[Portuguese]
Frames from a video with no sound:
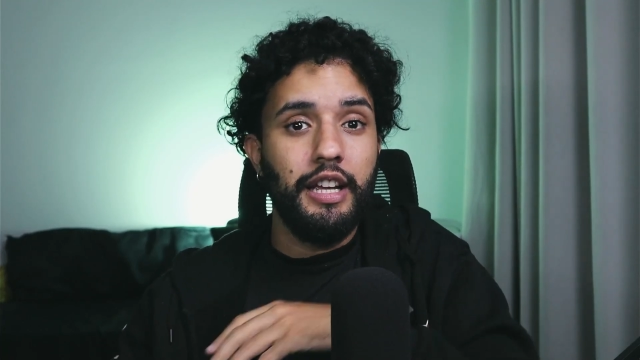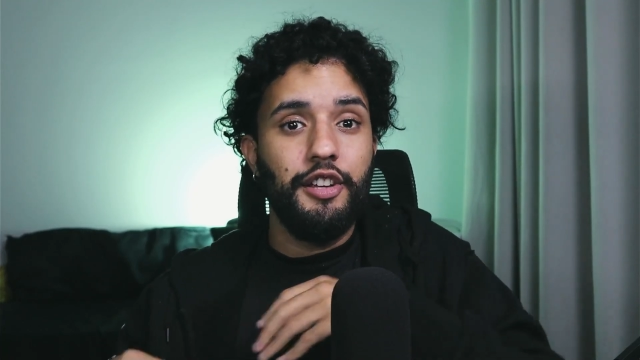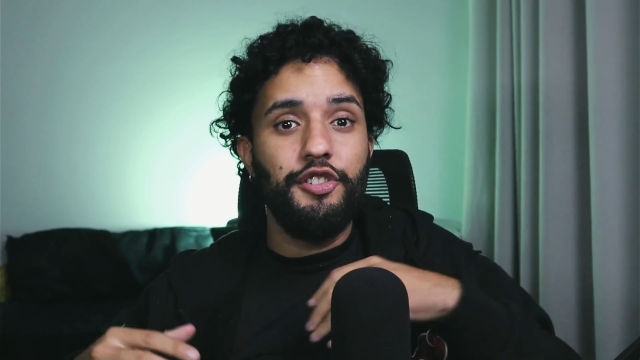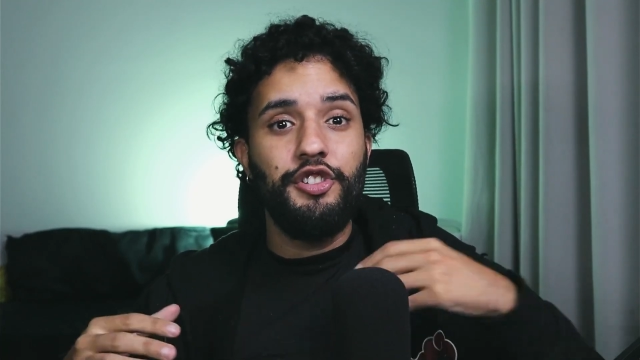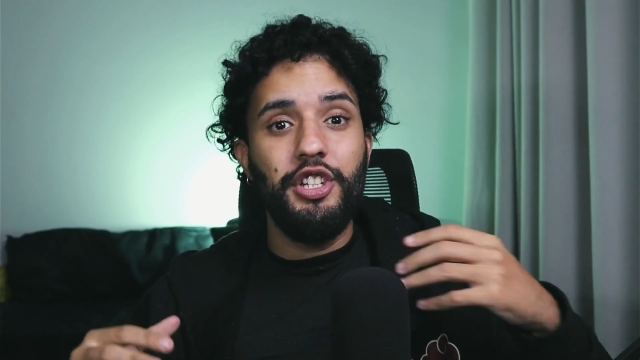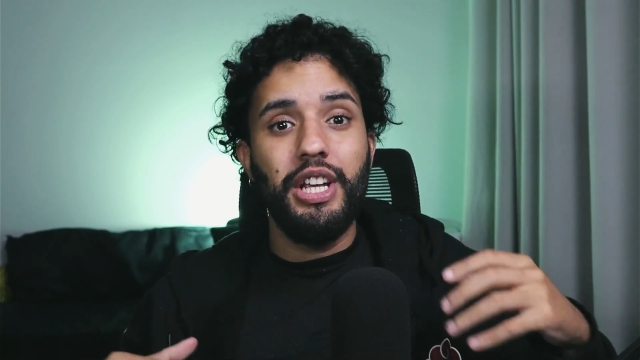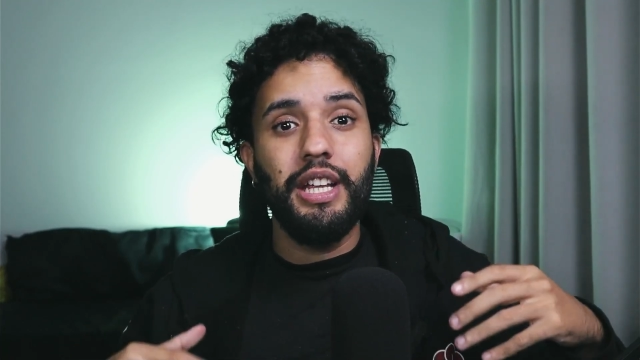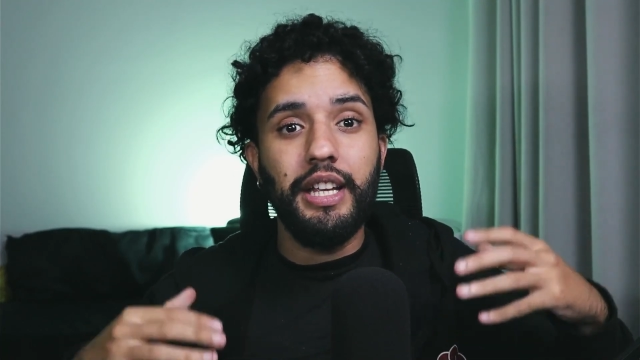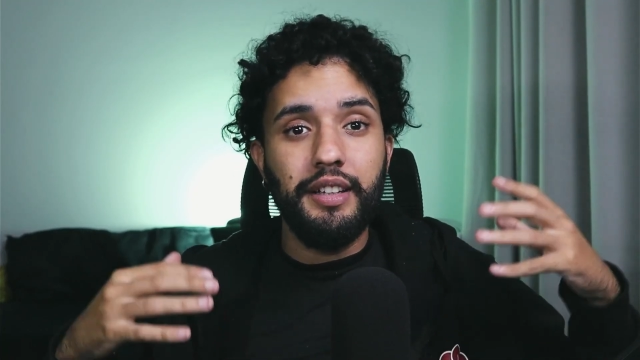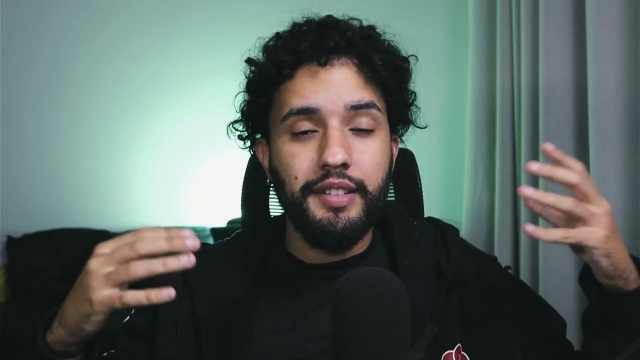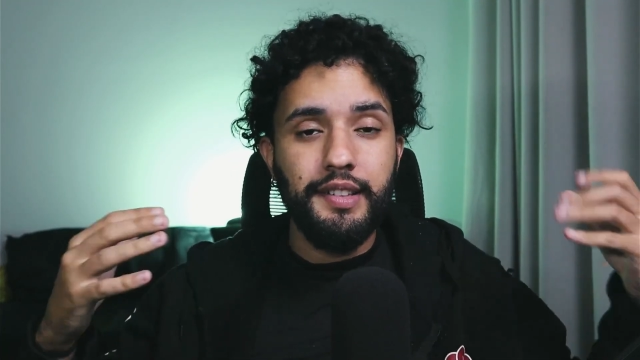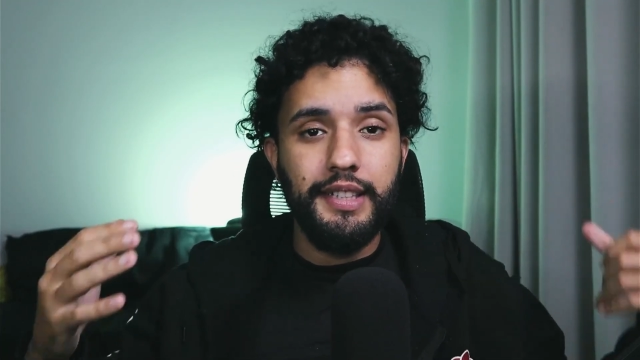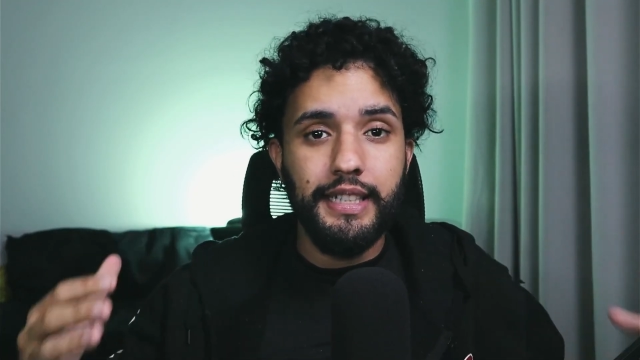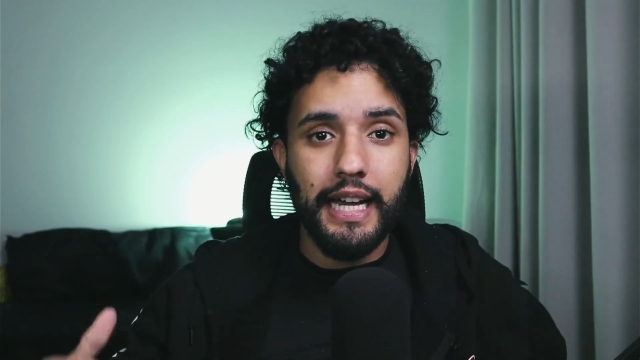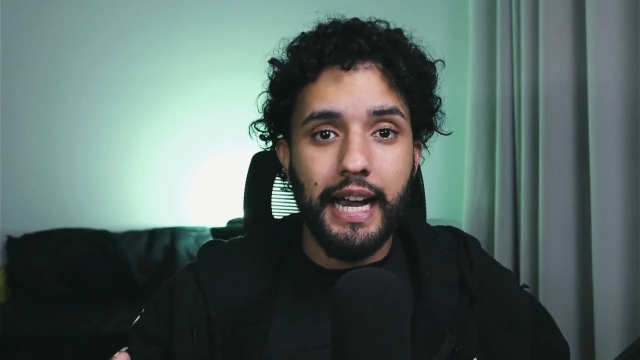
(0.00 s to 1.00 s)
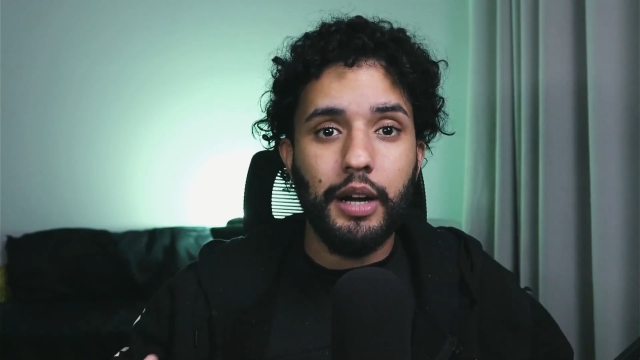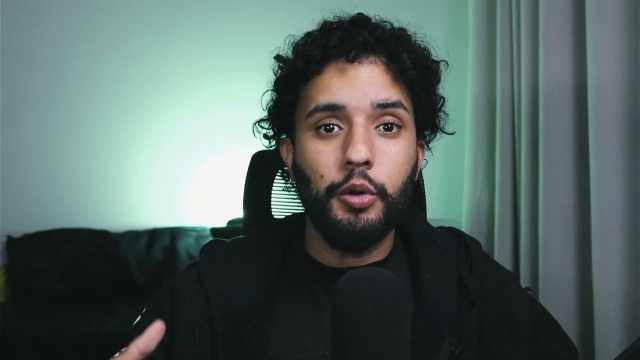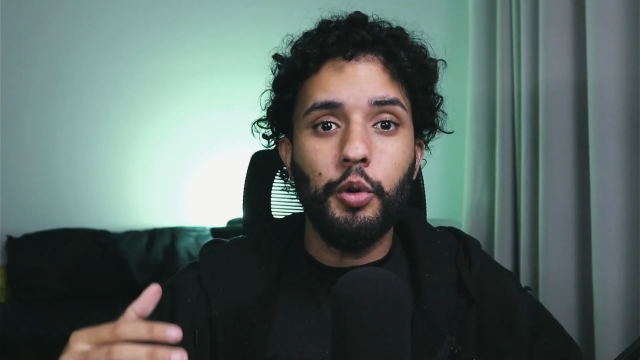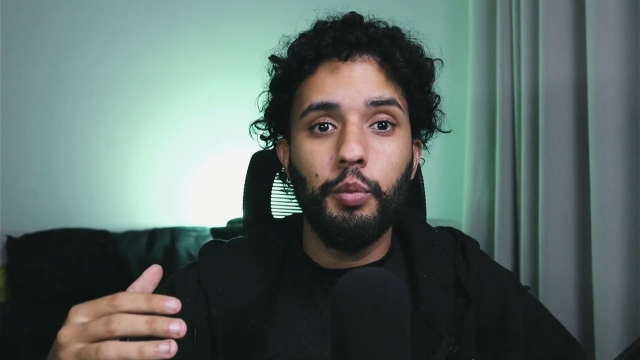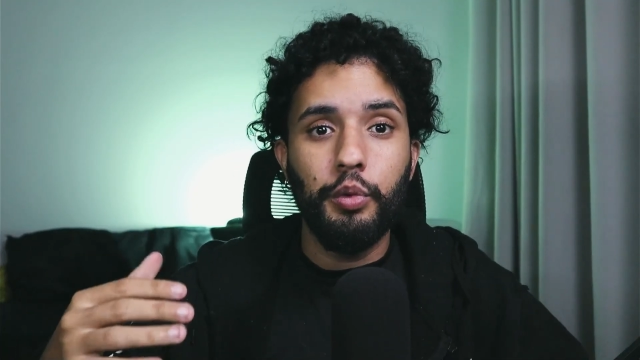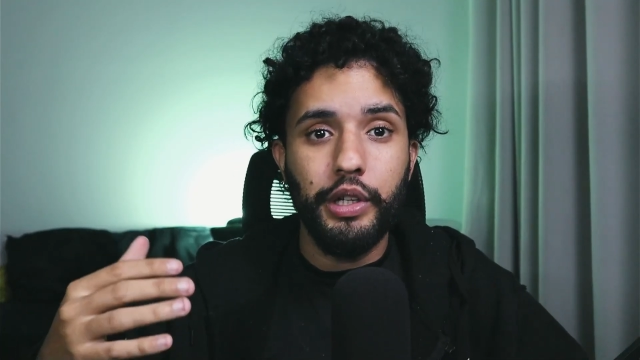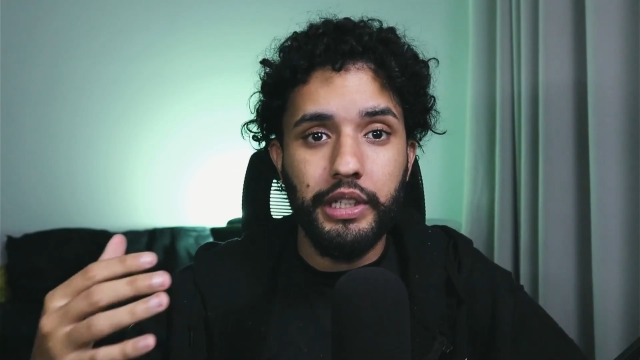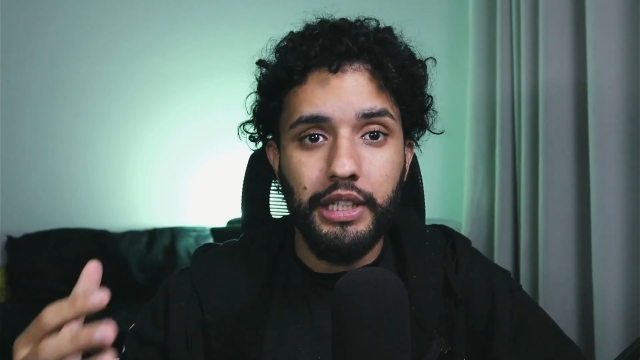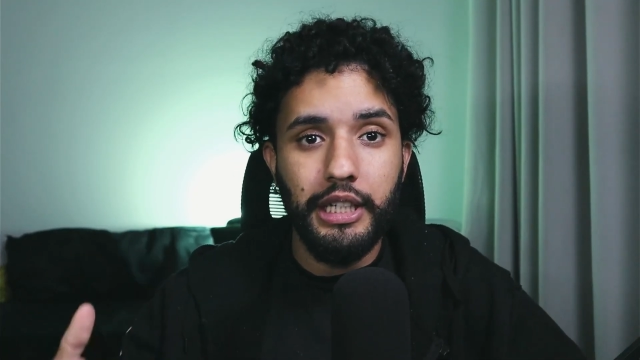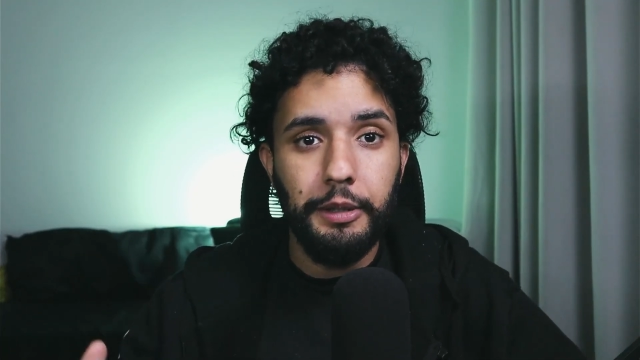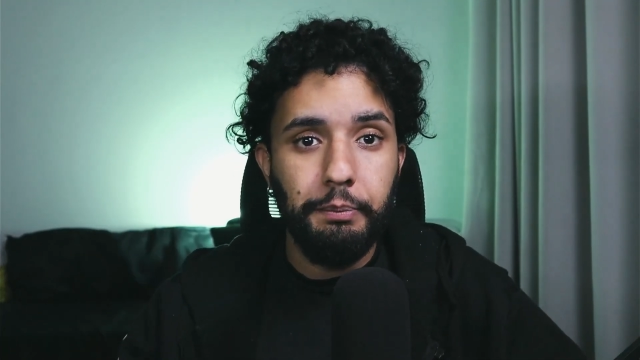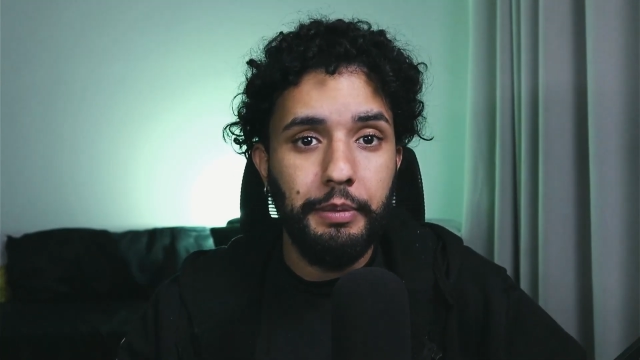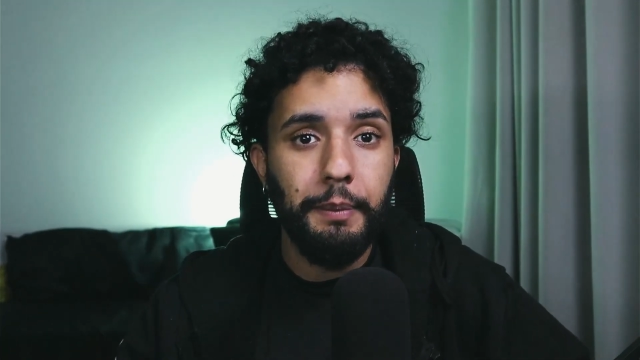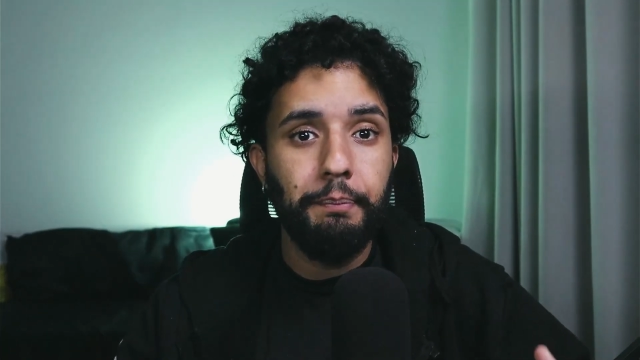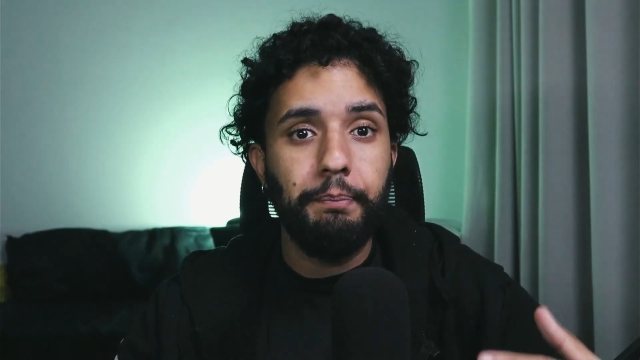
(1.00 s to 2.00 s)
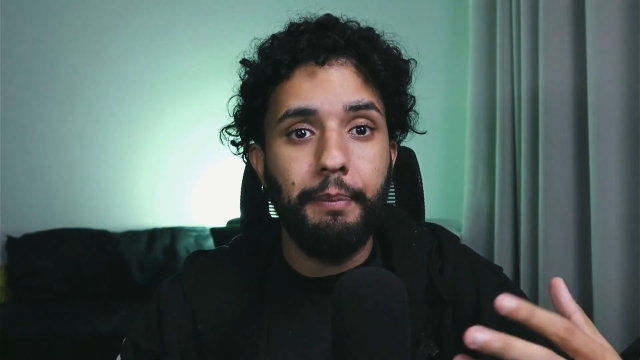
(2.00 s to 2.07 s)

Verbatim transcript: gerenciar como equipe